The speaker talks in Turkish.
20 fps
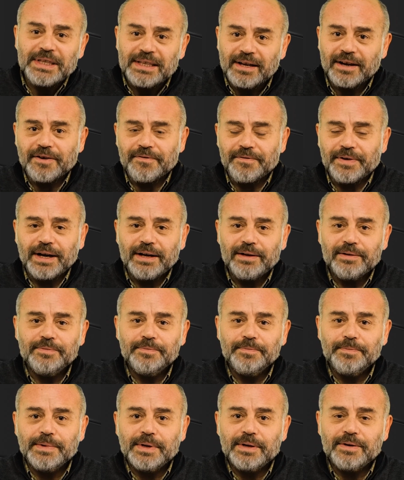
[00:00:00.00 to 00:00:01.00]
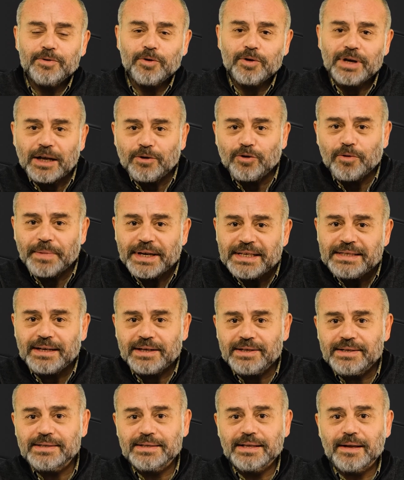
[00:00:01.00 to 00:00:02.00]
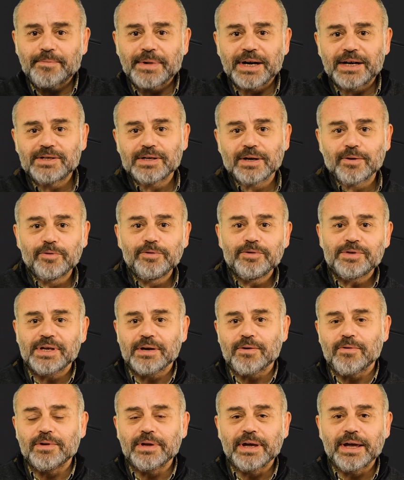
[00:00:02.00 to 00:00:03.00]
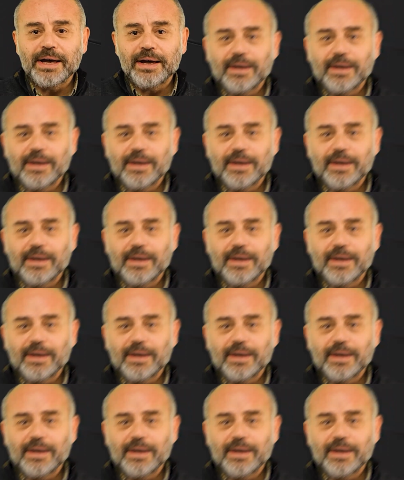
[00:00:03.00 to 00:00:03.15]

tarafa, Ronaldo Messi açısından bakacak olursak olaya.